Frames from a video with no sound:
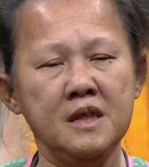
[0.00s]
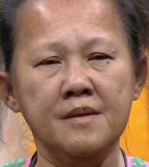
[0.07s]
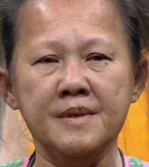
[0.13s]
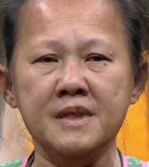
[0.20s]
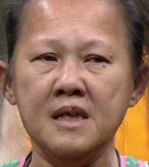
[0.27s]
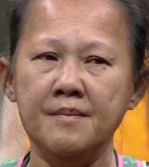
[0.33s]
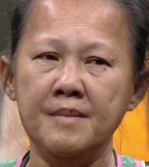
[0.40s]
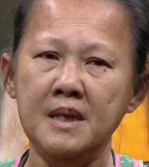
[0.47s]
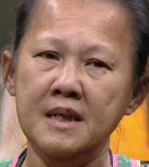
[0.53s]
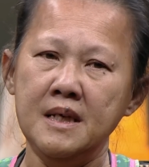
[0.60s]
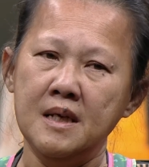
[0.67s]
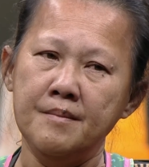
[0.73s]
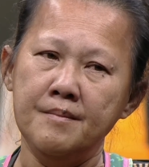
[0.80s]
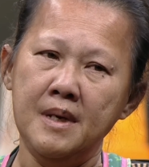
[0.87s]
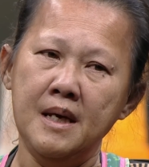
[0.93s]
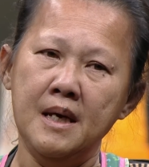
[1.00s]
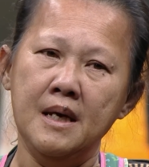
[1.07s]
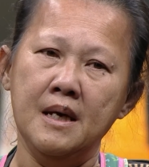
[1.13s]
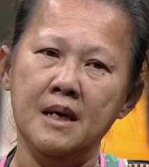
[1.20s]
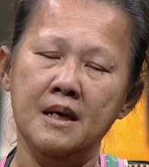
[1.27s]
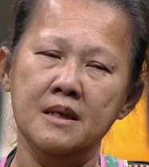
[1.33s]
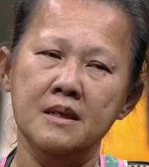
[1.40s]
ถึงจะไม่เลี้ยงแม่
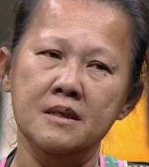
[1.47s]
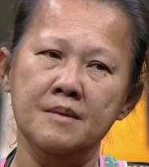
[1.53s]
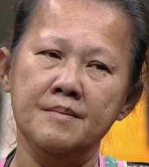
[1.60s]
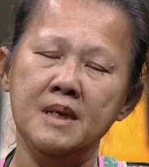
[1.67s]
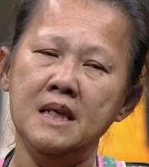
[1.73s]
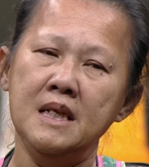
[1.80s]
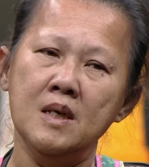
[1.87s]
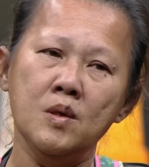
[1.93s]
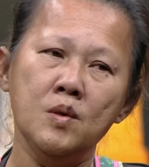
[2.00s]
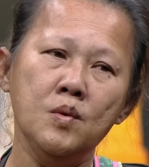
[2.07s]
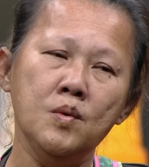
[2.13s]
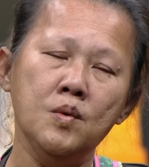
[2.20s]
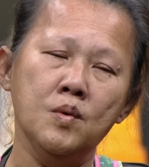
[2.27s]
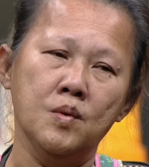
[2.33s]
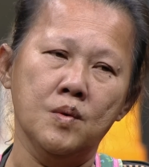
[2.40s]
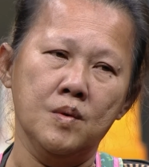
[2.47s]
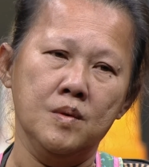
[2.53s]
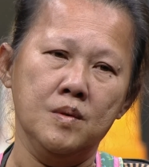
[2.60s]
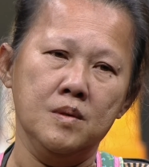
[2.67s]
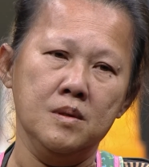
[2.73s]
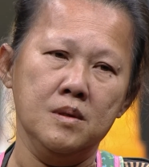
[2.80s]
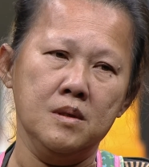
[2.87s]
หรือไม่เลี้ยงลูก
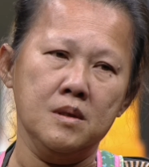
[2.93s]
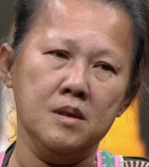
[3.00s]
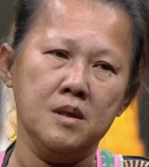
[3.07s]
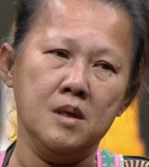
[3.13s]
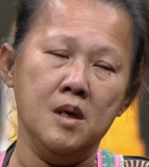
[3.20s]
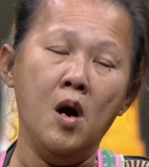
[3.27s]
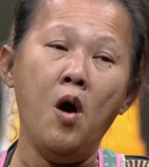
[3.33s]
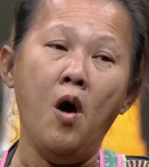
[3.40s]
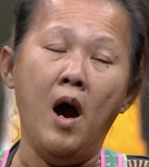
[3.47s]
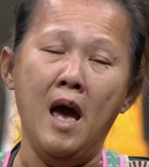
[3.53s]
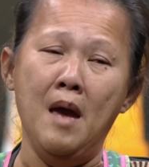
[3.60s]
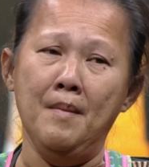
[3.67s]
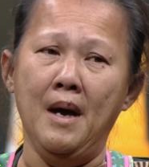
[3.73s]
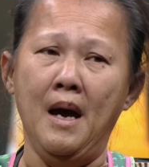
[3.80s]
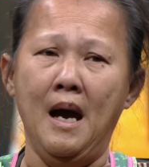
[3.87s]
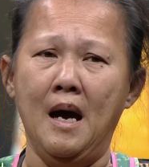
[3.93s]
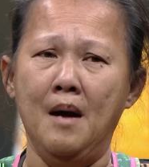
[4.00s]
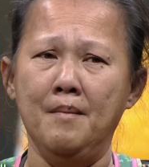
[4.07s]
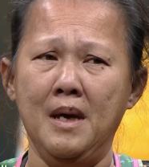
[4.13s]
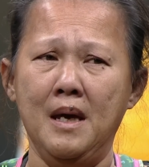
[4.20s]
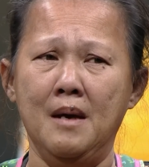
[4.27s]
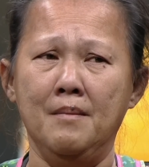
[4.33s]
ก็ขอให้มาหา
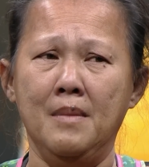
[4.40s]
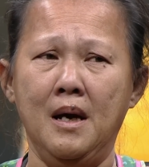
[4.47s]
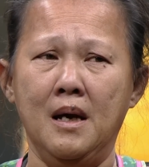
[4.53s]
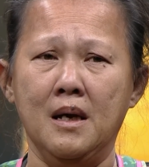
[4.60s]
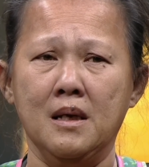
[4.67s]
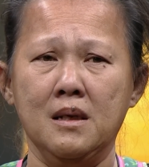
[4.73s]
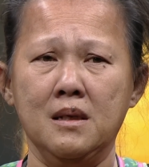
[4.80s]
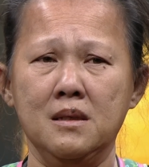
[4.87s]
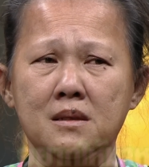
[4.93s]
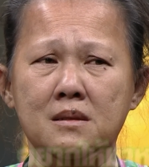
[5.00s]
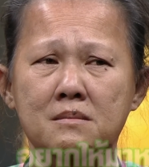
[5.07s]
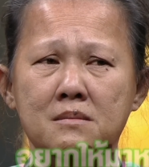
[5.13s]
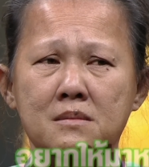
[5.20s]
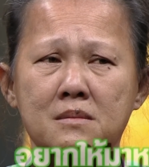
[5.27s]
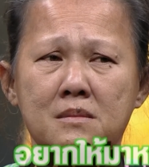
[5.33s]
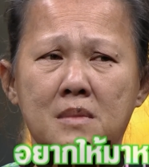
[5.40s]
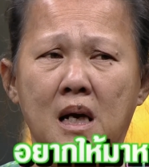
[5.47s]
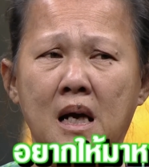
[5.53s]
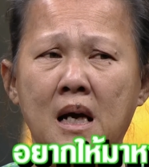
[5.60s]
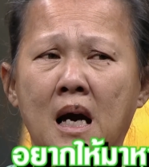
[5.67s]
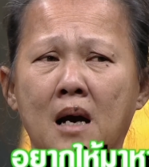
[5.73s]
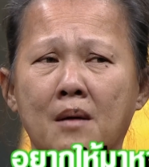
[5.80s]
แม่มั่ง
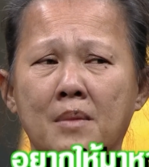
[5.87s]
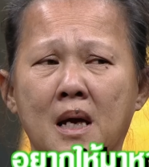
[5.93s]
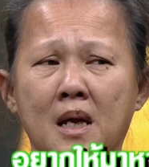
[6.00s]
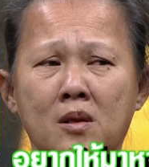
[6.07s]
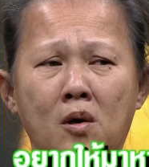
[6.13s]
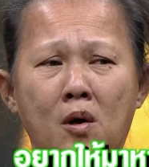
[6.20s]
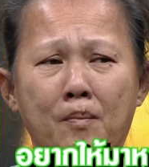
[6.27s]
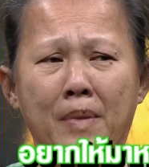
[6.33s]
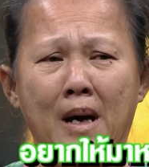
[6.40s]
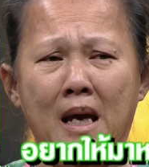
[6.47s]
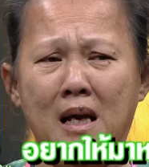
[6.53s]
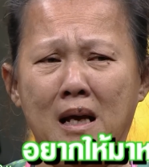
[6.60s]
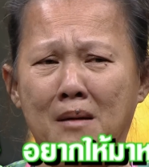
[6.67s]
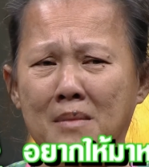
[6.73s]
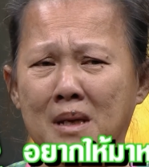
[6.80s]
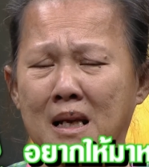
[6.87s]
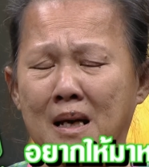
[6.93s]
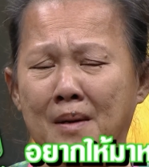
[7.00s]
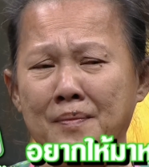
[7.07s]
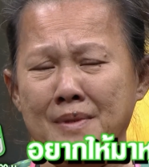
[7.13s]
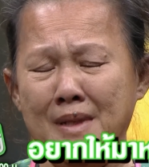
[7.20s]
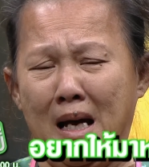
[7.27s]
บางครั้งแม่โทรไปก็ไม่
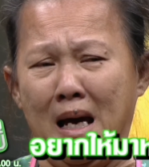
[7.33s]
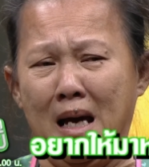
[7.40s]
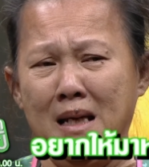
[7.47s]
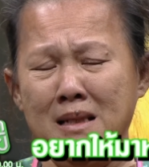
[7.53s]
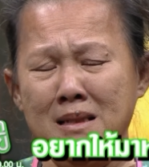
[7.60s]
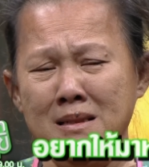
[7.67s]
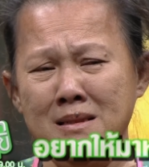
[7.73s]
รับสาย